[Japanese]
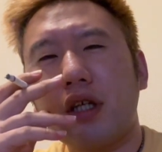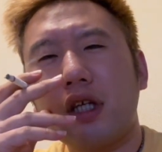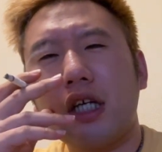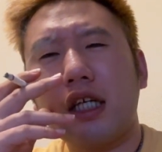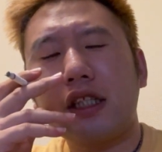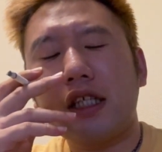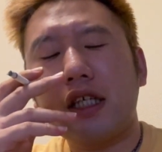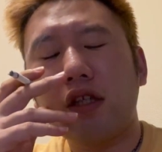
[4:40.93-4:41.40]

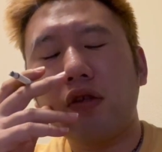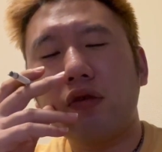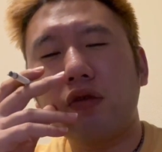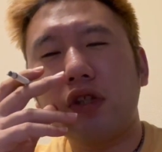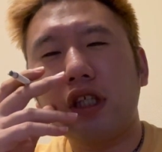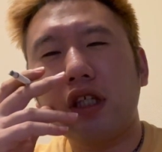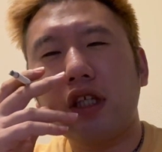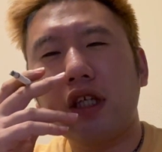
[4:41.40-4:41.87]
与えるよう
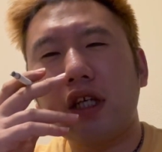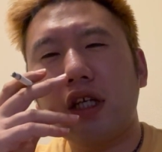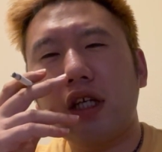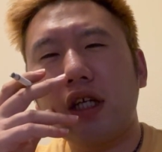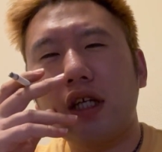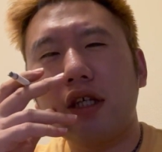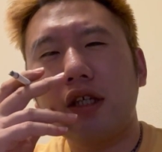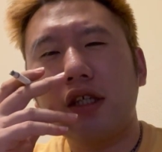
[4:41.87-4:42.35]
に
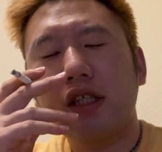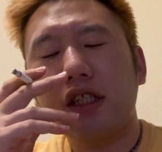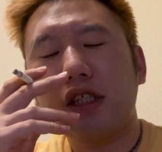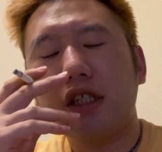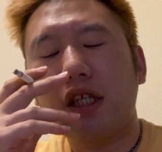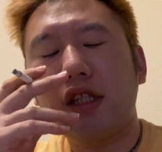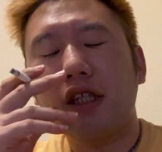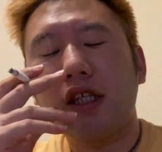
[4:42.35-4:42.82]
し
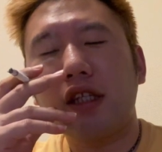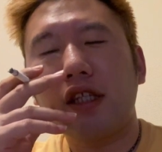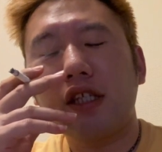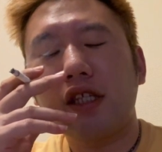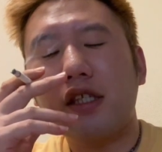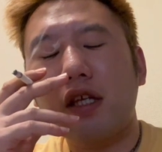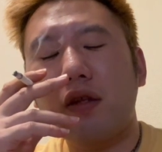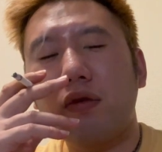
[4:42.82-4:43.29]
ていたんで
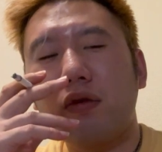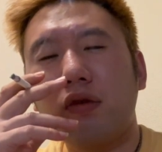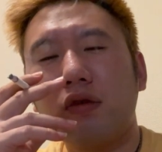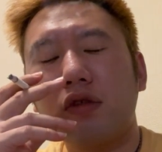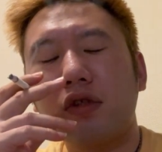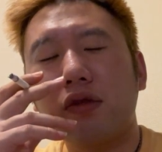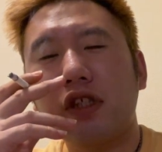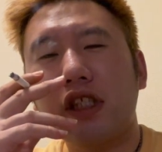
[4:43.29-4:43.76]
すけ
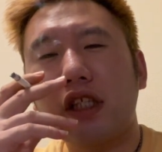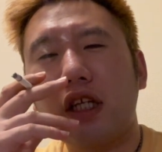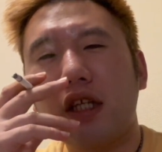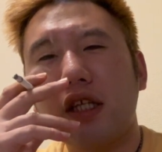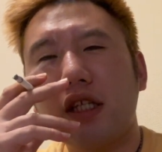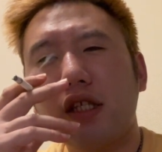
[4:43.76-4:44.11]
どそしたらで